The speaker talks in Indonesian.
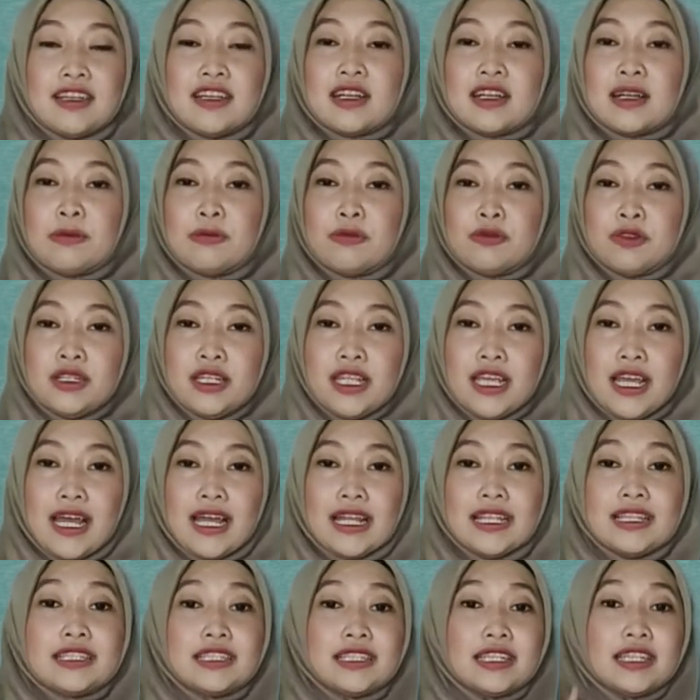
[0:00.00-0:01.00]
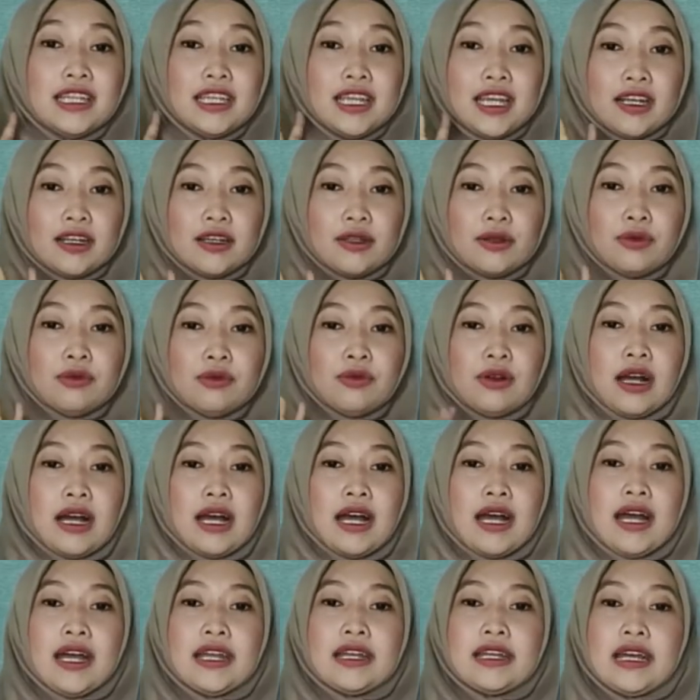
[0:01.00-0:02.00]
Kemudian, ciri yang
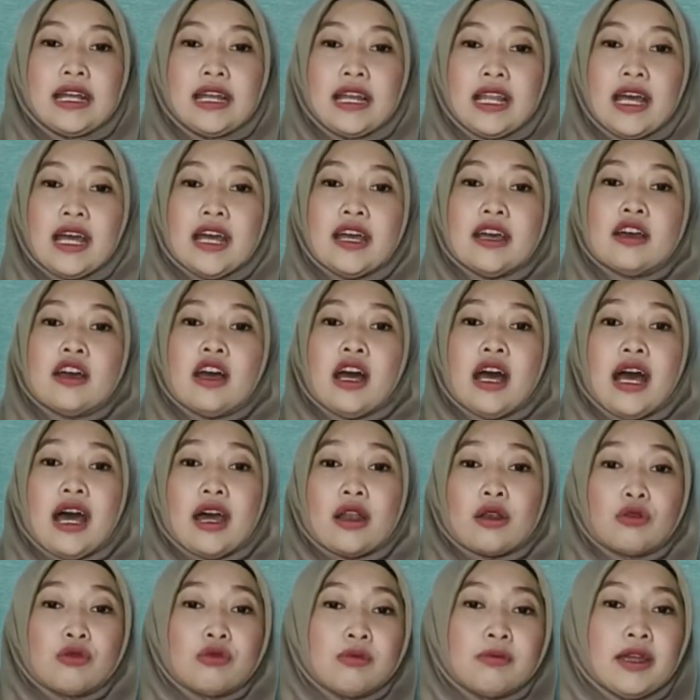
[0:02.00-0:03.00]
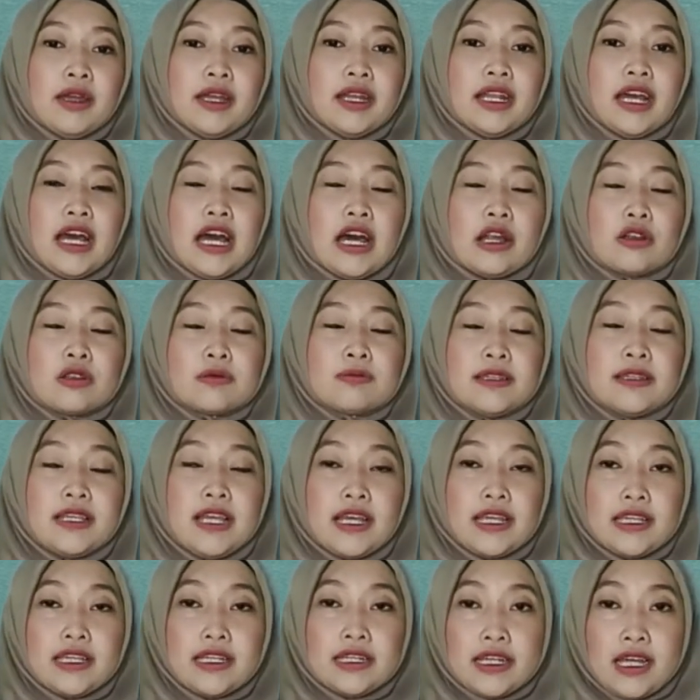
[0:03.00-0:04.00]
kedua adalah argumen harus
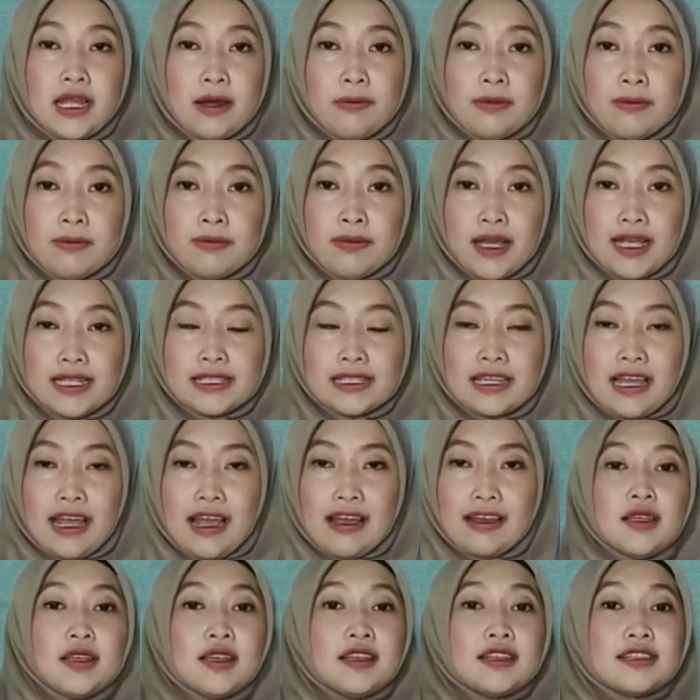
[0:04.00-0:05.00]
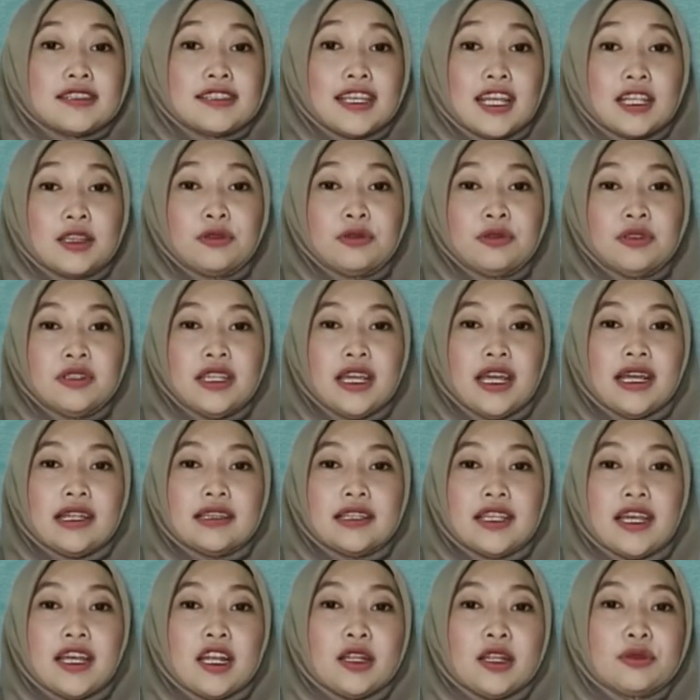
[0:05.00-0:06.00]
meyakinkan pembaca. Satu di
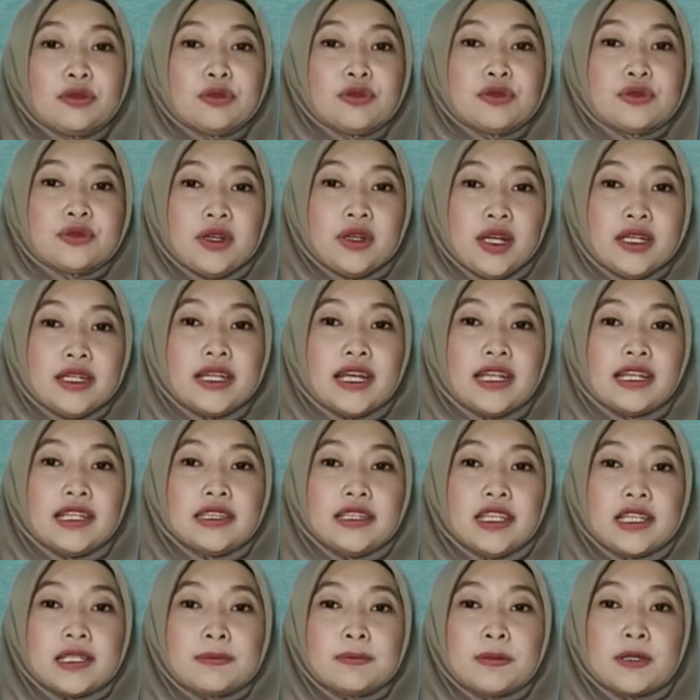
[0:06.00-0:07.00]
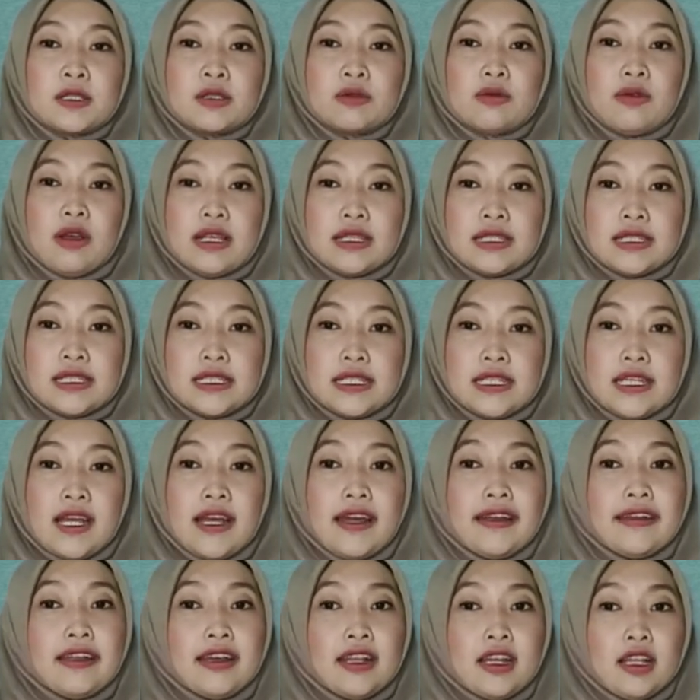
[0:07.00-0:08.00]
antara tujuan dari teks persuasi
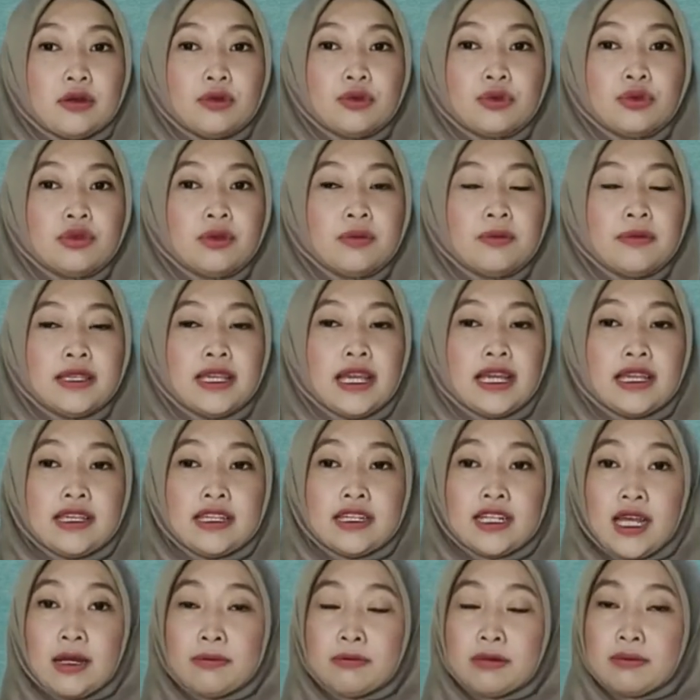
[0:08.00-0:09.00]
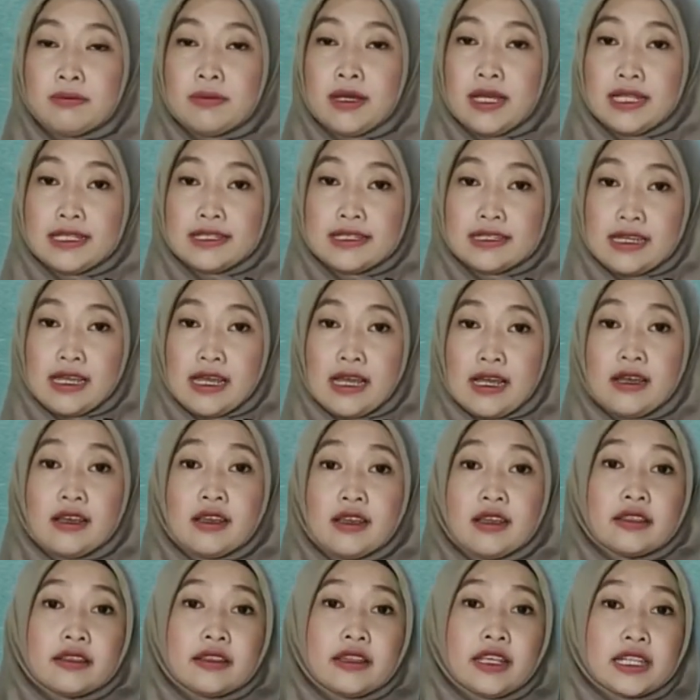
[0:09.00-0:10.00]
adalah untuk meyakinkan pembaca.
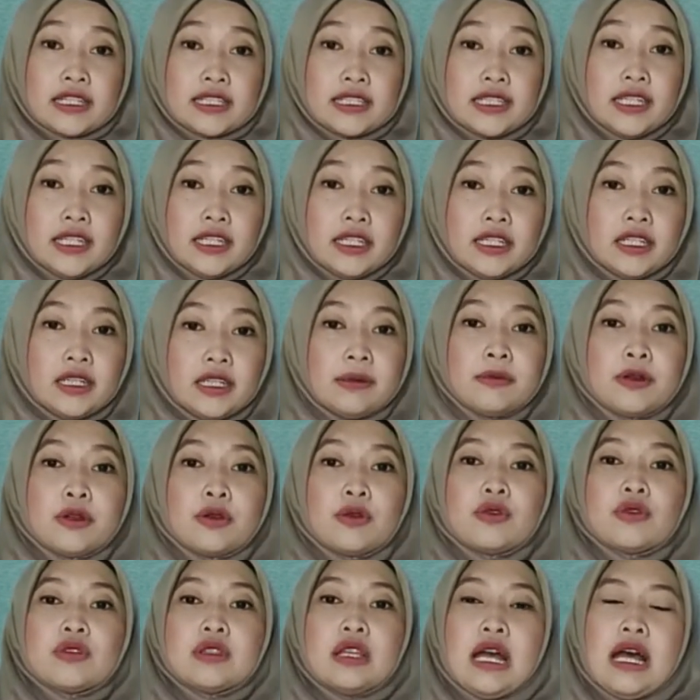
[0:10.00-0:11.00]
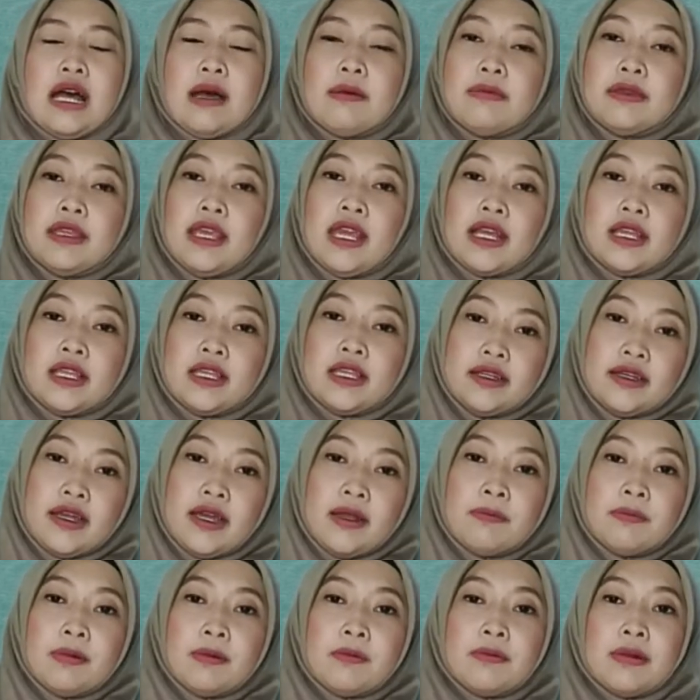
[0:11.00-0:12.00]
Teks ini berusaha
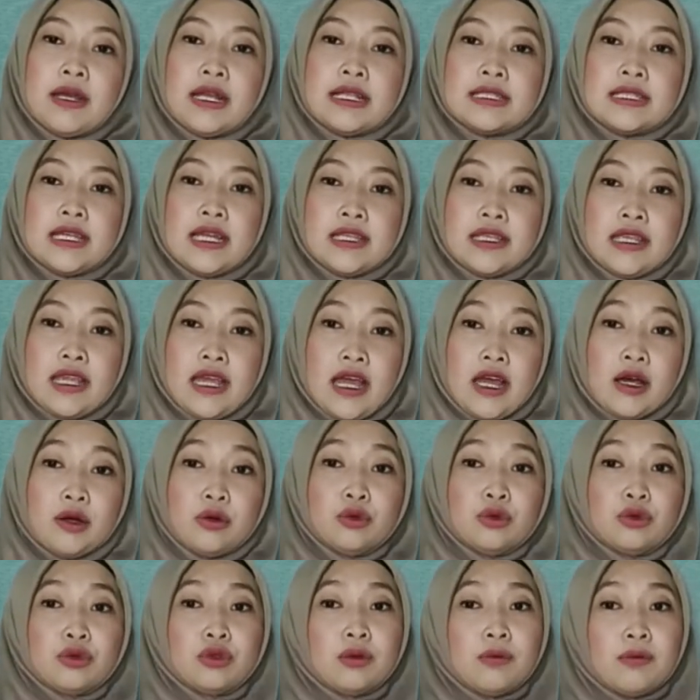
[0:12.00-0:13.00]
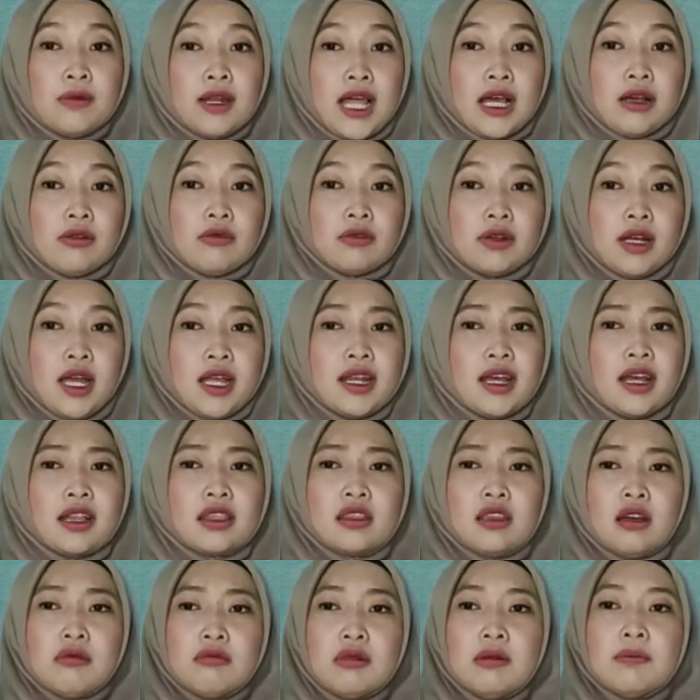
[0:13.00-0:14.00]
meyakinkan pembacanya untuk melakukan
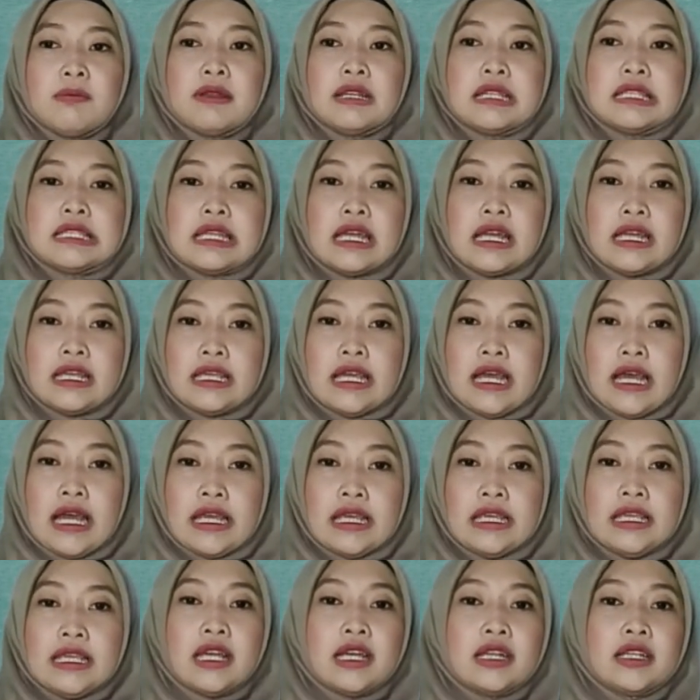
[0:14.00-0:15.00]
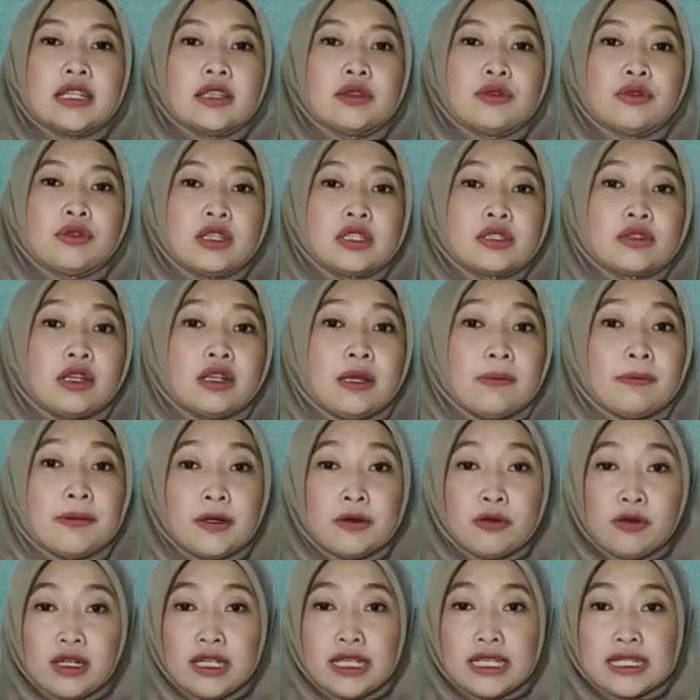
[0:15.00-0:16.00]
atau mempercayai yang ditulis oleh
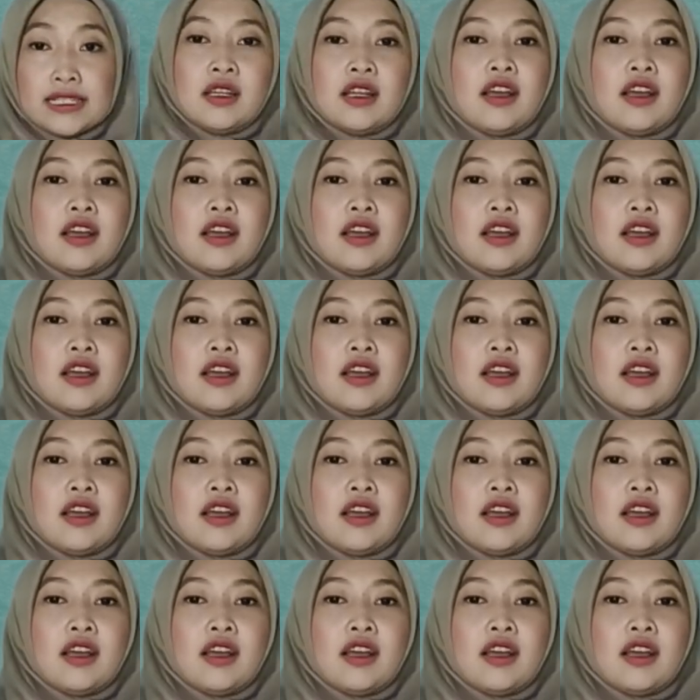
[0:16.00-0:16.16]
penulis.